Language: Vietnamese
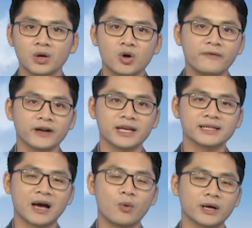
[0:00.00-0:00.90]
Khu vực thị
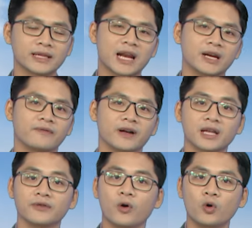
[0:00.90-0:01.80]
xã Hòa Thành và
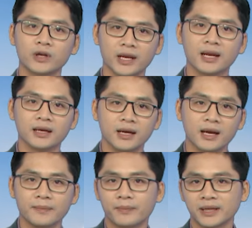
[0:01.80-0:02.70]
thành phố Tây Ninh,
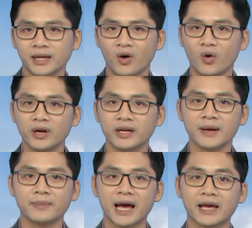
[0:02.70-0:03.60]
mây thay đổi
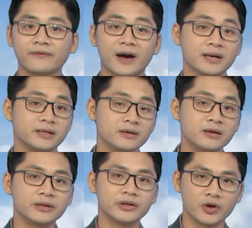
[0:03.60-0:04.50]
đêm nay và
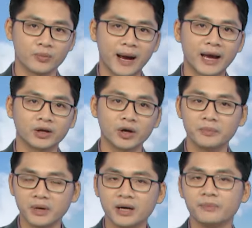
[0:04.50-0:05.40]
trưa, chiều mai có
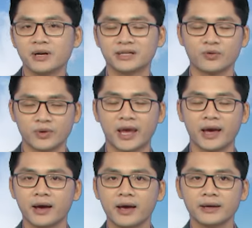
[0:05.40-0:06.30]
mưa, mưa rào
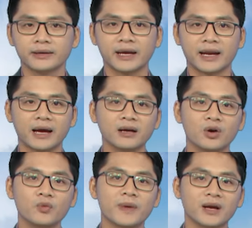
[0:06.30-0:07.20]
nhẹ, ngày nắng
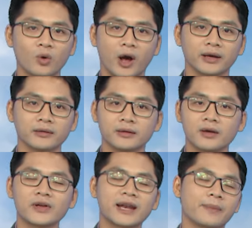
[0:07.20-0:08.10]
có lúc gián đoạn, gió
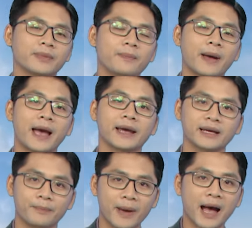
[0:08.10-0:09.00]
Tây Nam cấp 2,
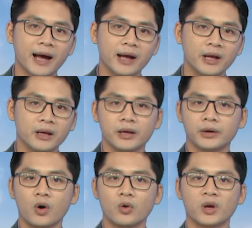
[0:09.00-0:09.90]
cấp 3,
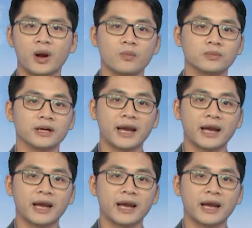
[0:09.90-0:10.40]
nhiệt độ dao động từ